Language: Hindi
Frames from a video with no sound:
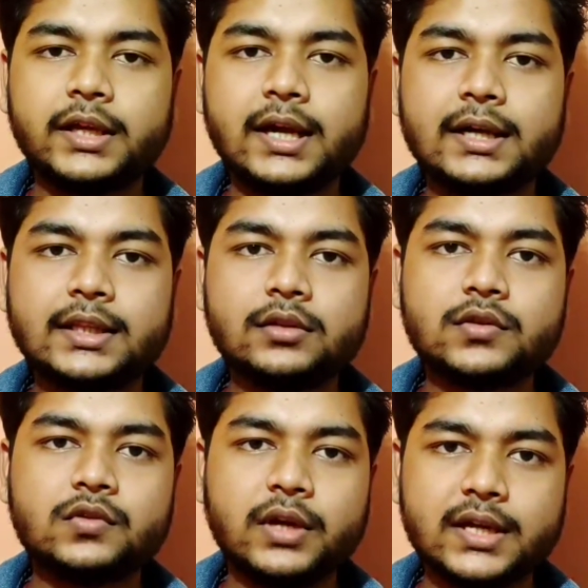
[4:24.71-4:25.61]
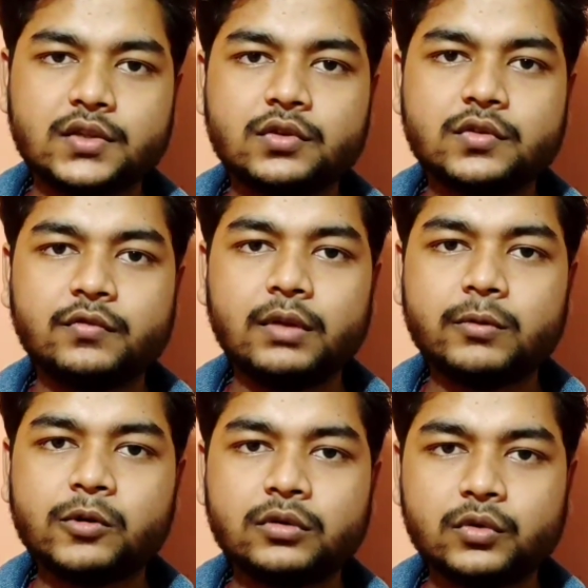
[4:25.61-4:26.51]
ये आता है दोस्तों एसूस
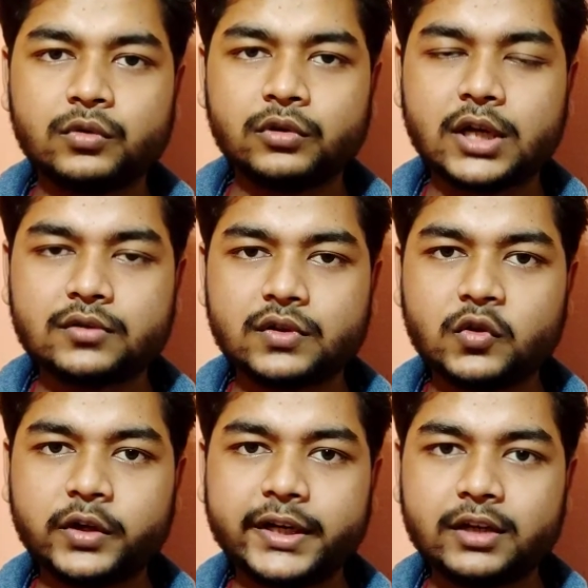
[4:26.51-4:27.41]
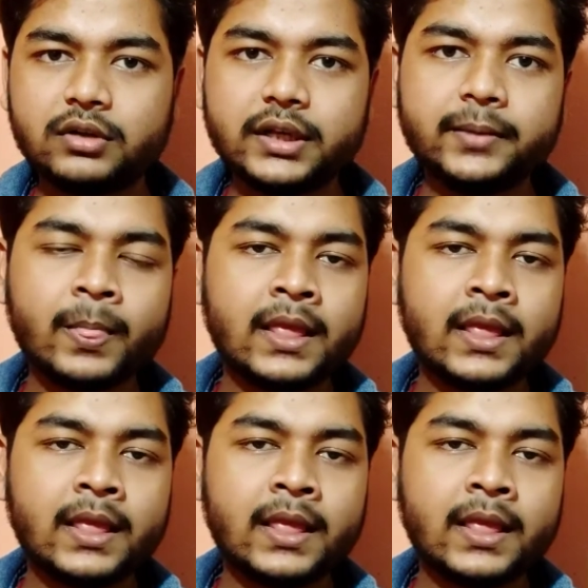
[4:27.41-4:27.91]
वीवो बुक टू थाउजेंड ट्वेंटी ट्वेंटी